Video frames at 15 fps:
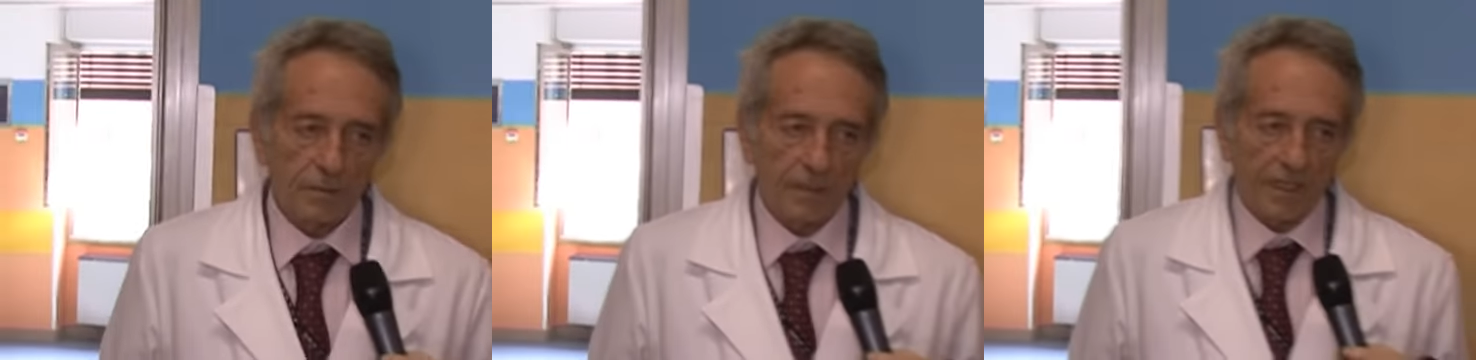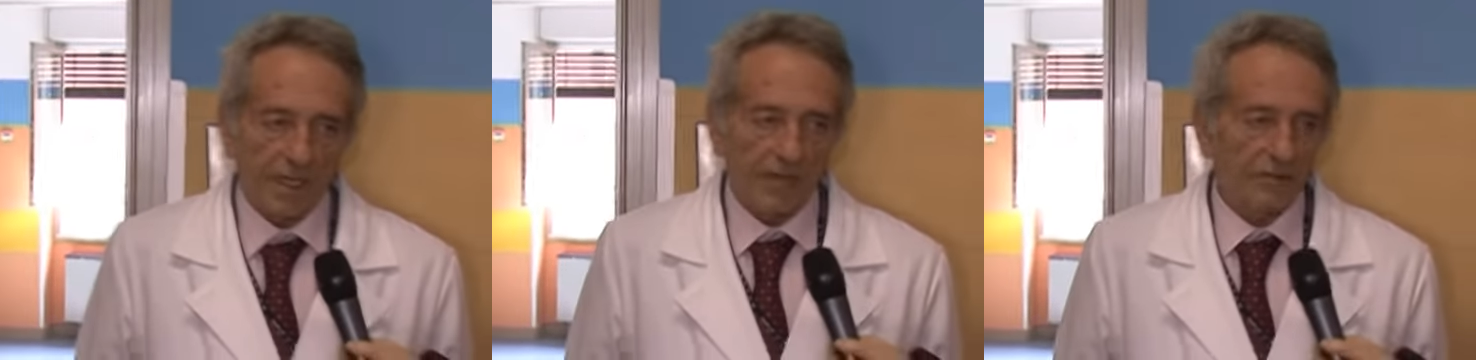
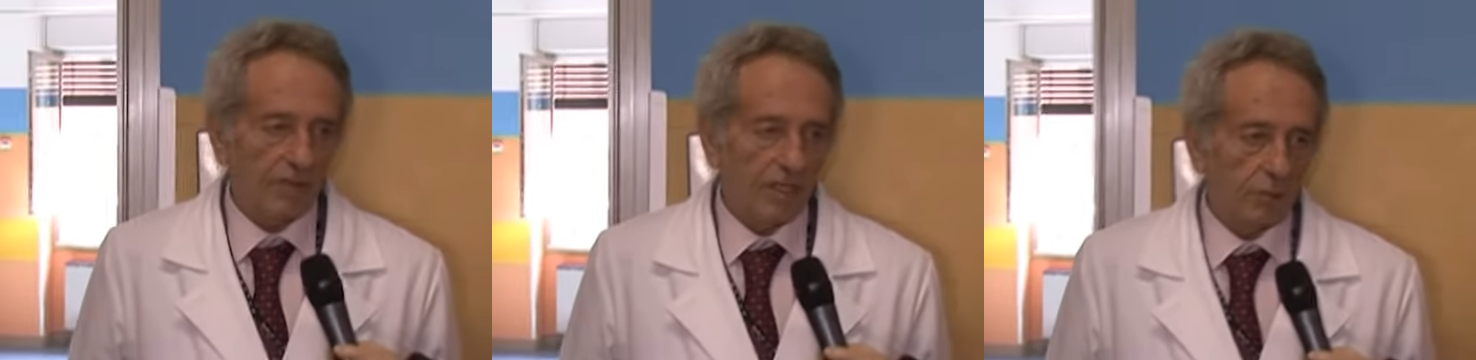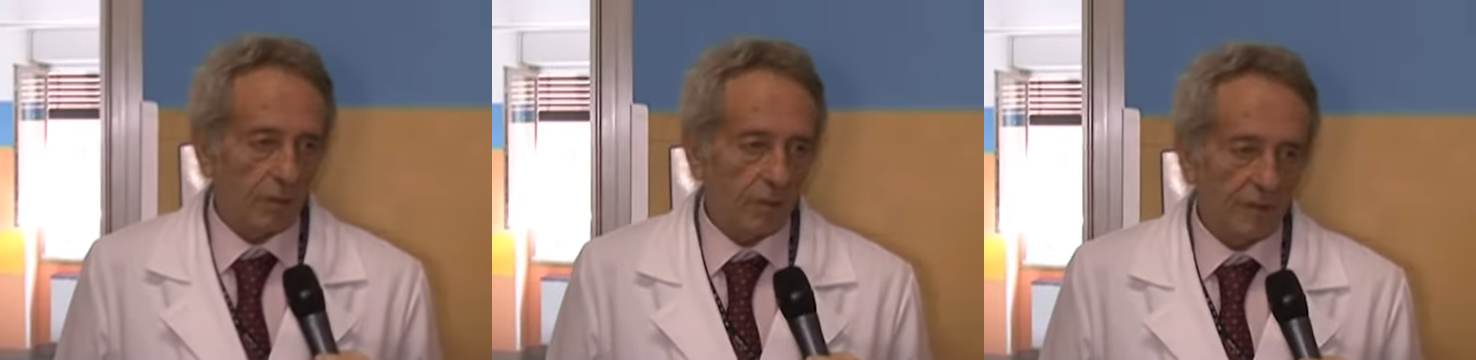
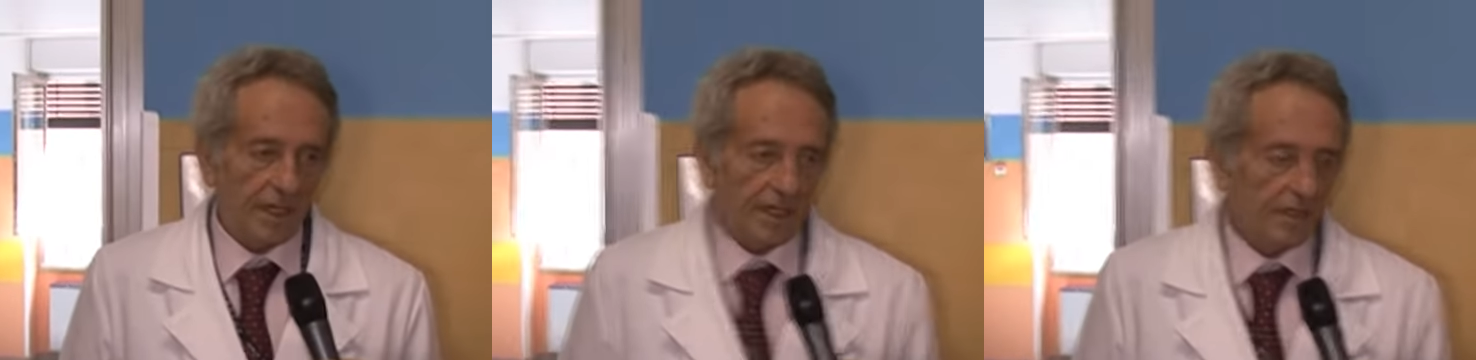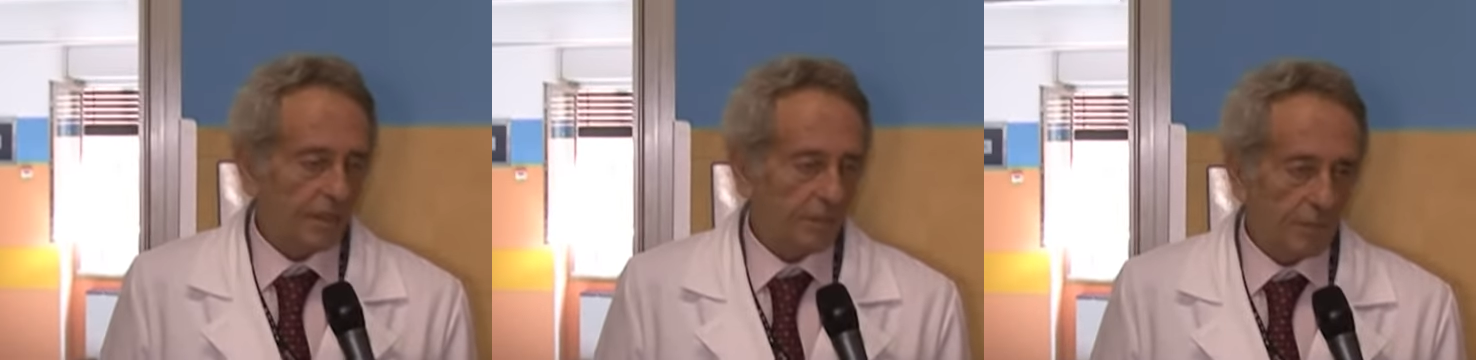gravi da una
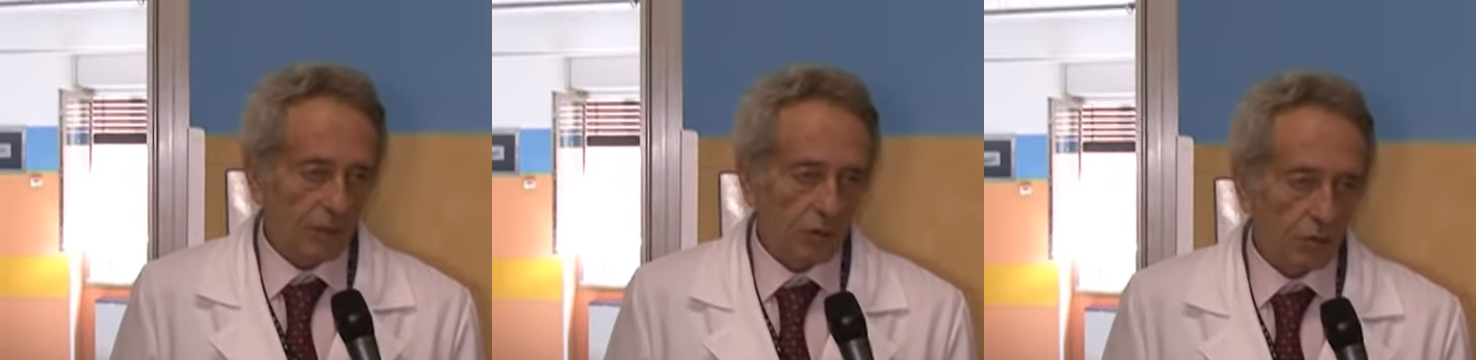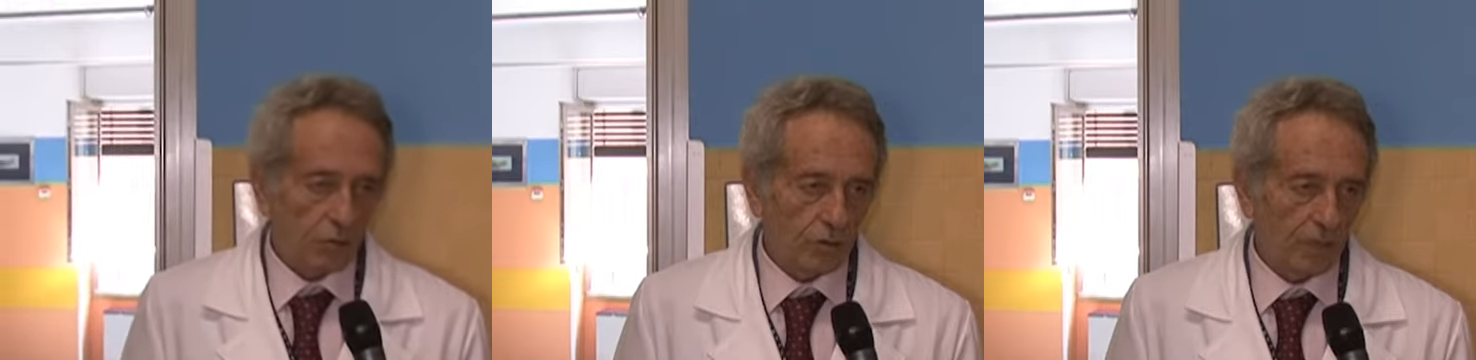parte e
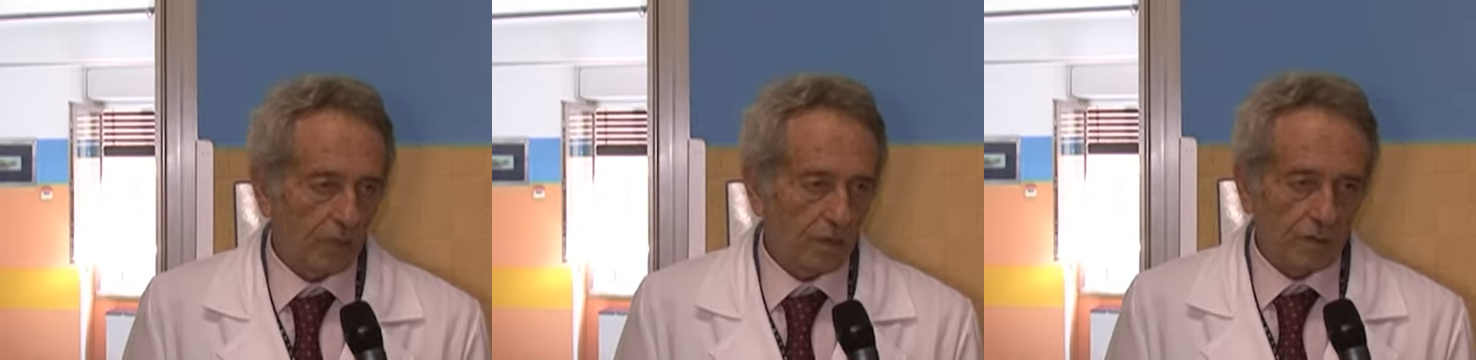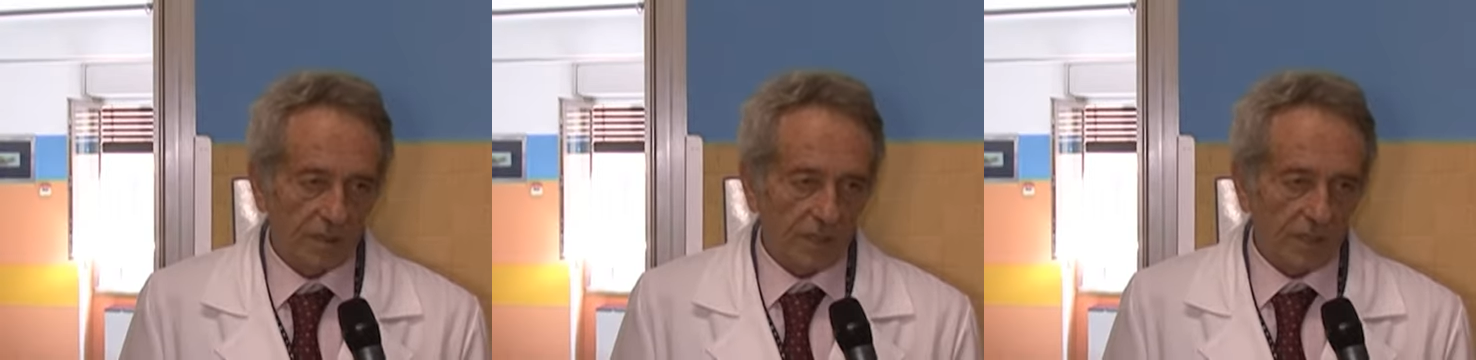minori